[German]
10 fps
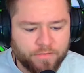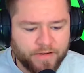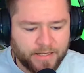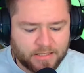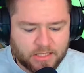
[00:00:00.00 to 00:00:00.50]

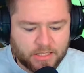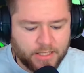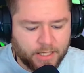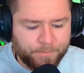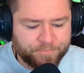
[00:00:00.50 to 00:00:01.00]
wir jetzt
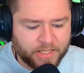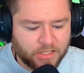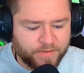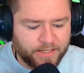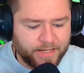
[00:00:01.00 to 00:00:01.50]
hier,
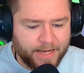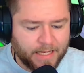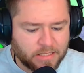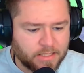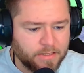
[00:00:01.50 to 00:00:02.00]
dass wir den
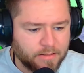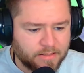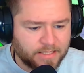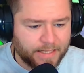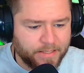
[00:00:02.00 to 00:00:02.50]
ersten
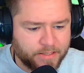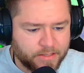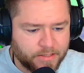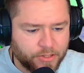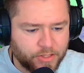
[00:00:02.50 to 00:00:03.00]

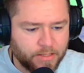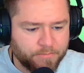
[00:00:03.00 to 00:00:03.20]
Scientist hinstellen.